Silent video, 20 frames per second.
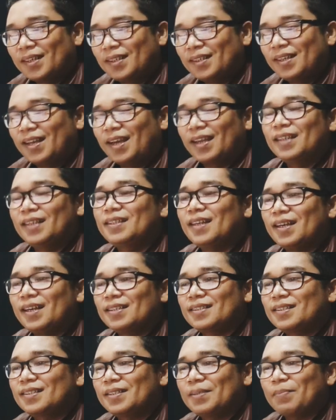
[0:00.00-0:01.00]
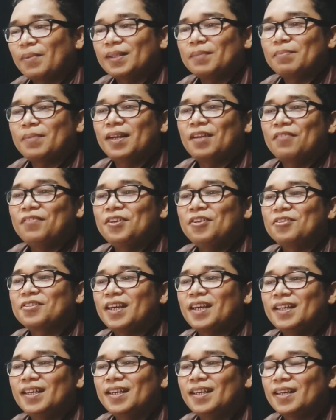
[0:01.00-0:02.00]
Nah, kita seperti pada video
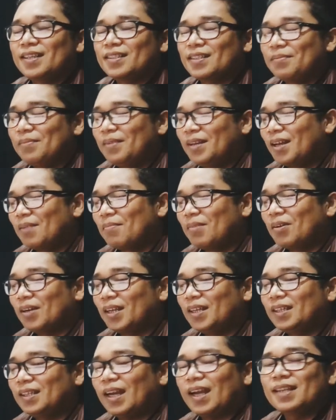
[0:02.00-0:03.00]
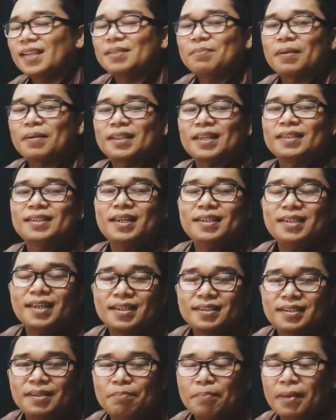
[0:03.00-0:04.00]
saya yang saya bilang bahwa kita kasih pertanyaan
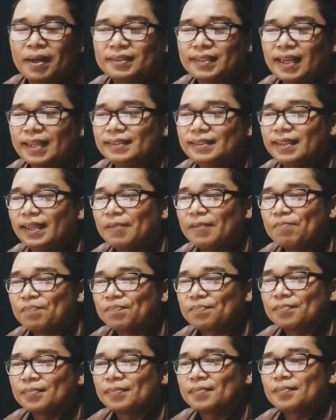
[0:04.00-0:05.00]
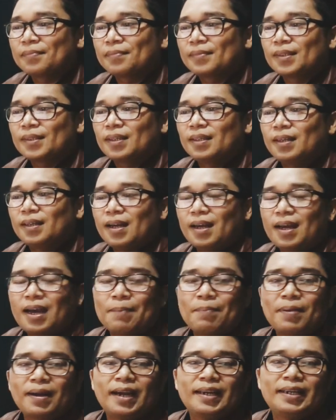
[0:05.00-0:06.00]
yang simpel saja.
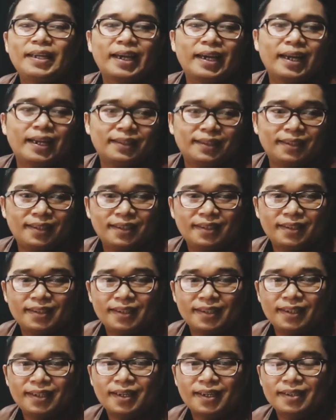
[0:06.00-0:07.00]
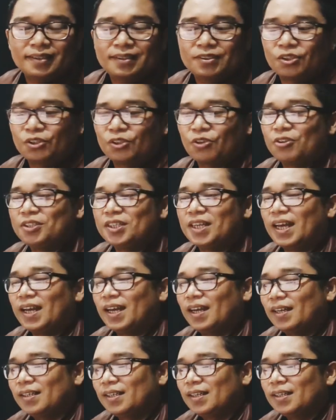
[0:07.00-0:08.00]
Apakah dia ngerti ya? Contohnya
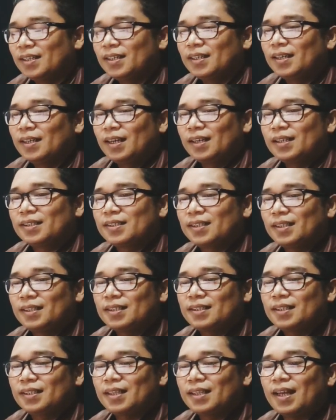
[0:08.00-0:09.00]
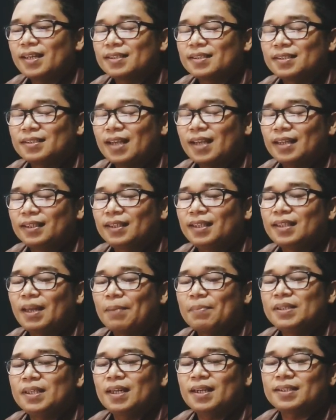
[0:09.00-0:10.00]
saat kita
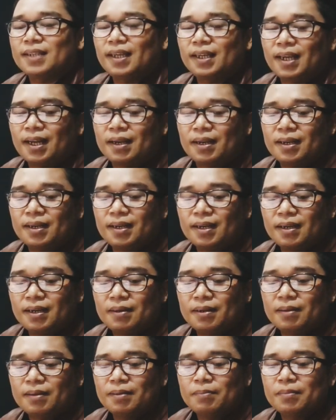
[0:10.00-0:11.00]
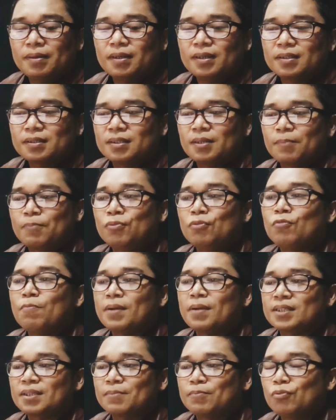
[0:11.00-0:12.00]
menyelesaikan 10
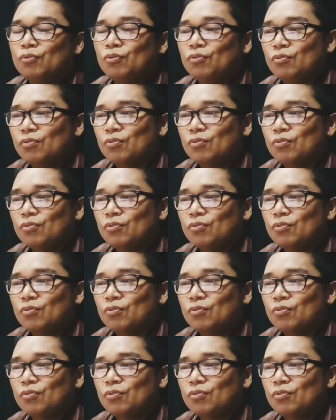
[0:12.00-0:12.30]
per 10